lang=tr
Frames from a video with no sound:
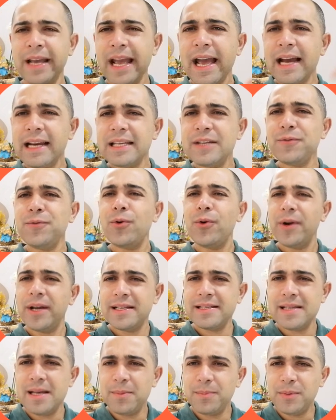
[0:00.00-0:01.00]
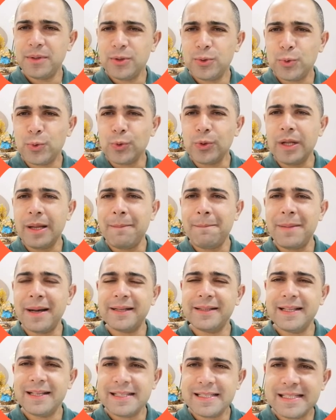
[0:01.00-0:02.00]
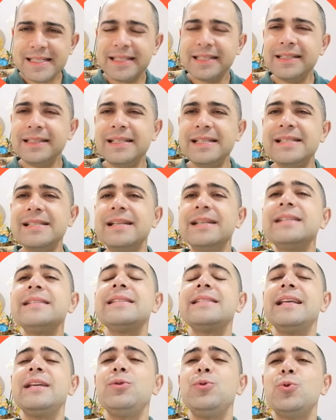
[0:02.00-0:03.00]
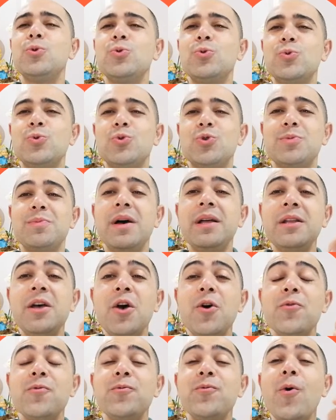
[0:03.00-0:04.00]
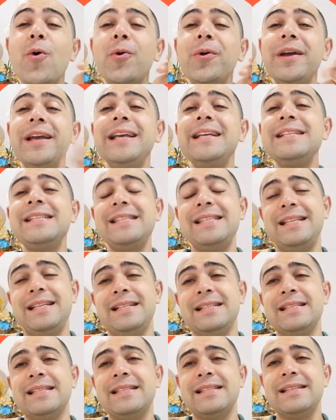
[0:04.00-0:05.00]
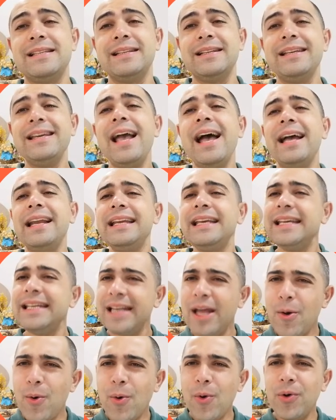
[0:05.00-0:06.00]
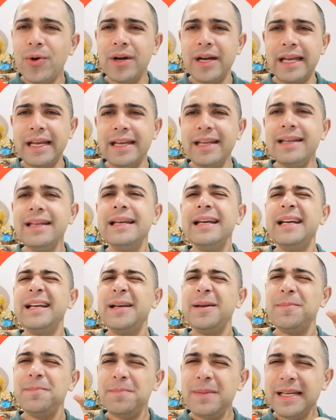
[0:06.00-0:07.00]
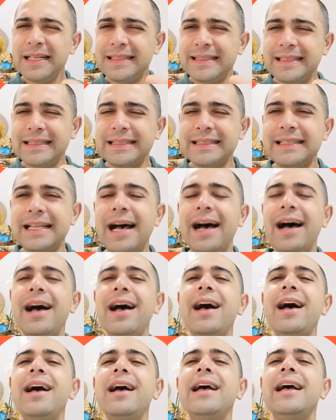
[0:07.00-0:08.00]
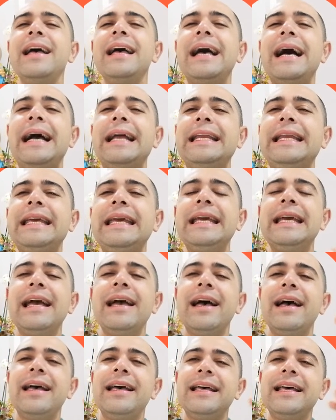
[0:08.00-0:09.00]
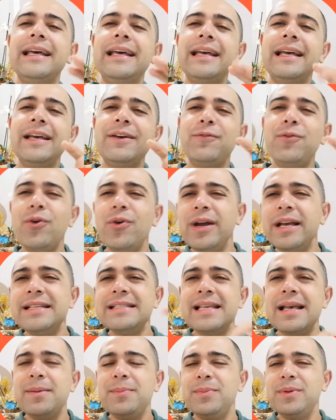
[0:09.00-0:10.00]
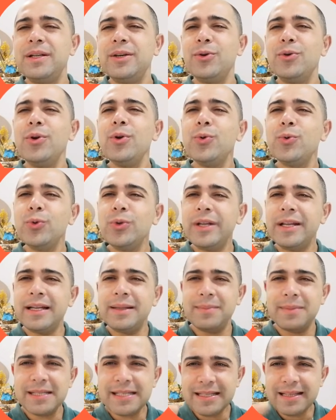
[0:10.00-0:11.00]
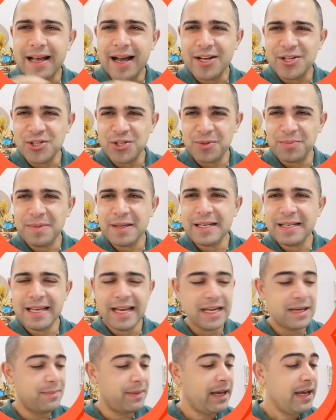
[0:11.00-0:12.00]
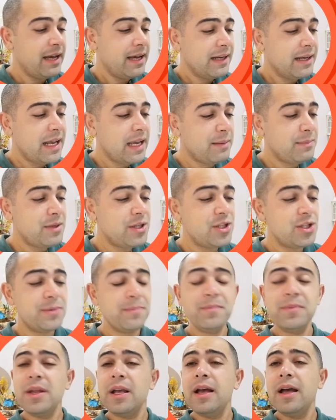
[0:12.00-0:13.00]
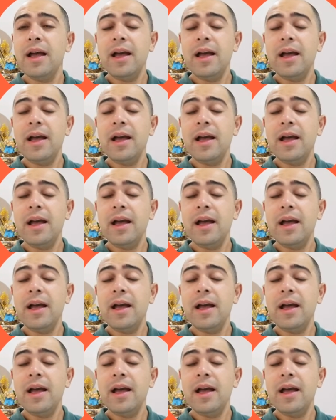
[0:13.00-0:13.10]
eğer ki for example'ı kullanmaktan sıkıldıysanız ne diyorsunuz o zaman? For instance yani yine örneğin bir tık daha hani e, for example'a göre kullanılması daha şık bir kelime. Neymiş?